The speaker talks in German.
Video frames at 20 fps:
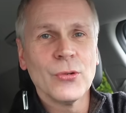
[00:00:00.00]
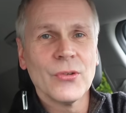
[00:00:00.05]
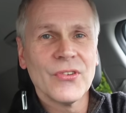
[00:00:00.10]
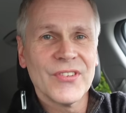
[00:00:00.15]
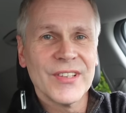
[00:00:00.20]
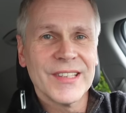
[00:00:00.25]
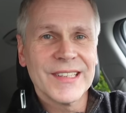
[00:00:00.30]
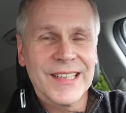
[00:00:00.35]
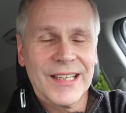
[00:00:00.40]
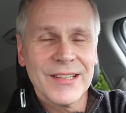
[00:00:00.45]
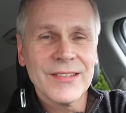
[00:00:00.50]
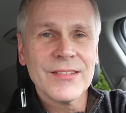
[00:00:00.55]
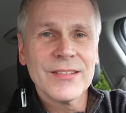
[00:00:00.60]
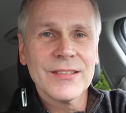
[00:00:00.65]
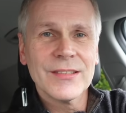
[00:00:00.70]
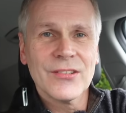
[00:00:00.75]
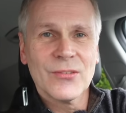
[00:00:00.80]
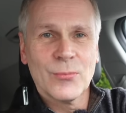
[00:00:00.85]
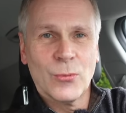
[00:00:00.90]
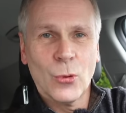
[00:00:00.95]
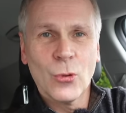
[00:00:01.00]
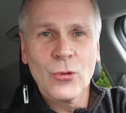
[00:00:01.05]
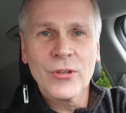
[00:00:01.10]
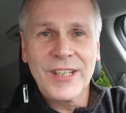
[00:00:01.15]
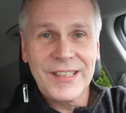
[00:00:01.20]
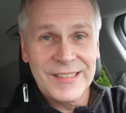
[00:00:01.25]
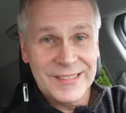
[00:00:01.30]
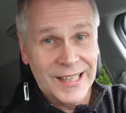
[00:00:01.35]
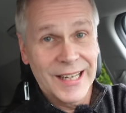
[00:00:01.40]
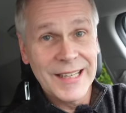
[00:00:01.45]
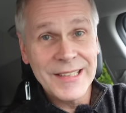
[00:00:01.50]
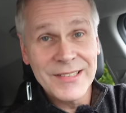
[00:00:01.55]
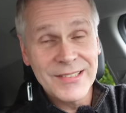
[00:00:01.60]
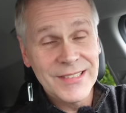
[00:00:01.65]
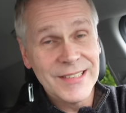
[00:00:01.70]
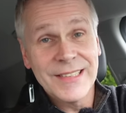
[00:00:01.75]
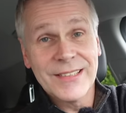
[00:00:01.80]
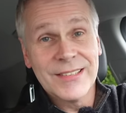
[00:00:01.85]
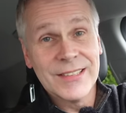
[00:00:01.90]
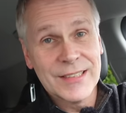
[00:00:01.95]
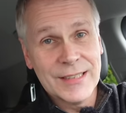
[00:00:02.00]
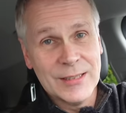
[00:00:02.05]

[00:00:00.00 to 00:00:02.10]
und sind ganze 263